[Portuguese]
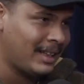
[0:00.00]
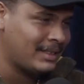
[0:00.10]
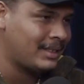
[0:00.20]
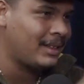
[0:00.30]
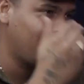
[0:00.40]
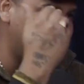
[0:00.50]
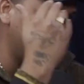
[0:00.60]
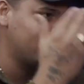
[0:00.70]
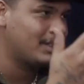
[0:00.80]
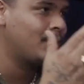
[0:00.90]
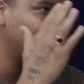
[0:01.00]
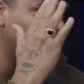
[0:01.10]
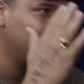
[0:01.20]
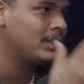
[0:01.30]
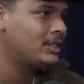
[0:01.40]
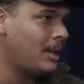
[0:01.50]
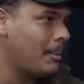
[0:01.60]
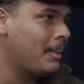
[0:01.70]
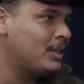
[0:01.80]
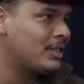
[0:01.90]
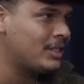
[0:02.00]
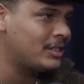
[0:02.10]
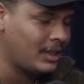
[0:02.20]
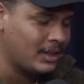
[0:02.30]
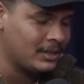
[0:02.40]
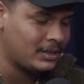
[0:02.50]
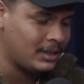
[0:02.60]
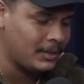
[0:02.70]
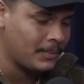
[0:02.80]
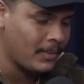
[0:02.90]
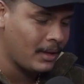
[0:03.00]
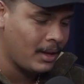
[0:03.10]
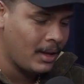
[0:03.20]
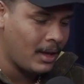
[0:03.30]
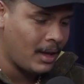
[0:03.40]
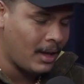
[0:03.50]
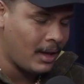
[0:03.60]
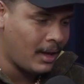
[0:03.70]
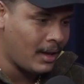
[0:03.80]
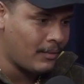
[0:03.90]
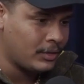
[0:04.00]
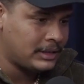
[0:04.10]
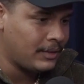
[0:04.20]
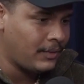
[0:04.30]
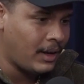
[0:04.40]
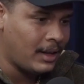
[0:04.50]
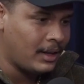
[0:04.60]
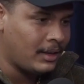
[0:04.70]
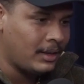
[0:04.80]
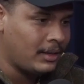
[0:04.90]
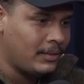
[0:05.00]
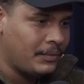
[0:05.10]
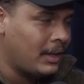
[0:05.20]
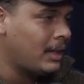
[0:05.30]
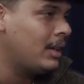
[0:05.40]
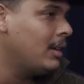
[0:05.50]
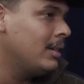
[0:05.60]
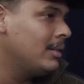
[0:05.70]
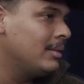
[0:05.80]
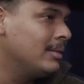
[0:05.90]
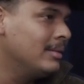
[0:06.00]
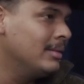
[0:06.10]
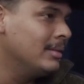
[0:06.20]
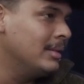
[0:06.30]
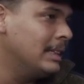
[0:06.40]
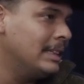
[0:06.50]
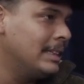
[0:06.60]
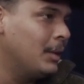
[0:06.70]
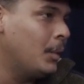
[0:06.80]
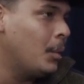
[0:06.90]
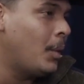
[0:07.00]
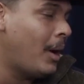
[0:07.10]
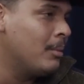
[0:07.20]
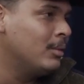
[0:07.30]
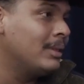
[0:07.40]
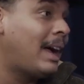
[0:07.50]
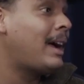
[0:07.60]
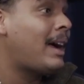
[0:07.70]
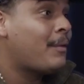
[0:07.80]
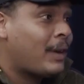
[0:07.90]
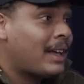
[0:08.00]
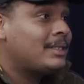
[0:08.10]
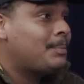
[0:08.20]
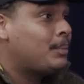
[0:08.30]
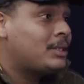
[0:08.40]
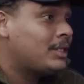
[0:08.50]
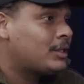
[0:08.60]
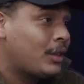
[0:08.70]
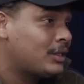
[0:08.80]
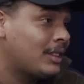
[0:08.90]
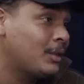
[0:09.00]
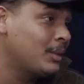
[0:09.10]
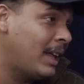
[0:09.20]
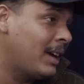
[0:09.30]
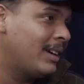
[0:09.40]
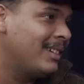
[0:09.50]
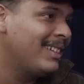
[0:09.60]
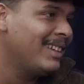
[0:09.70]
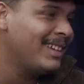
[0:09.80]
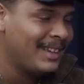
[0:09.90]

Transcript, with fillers: essa visão extremamente cristã, assim, é, você vai ver que o álbum, a, a, frase por si só já não nega, uhum.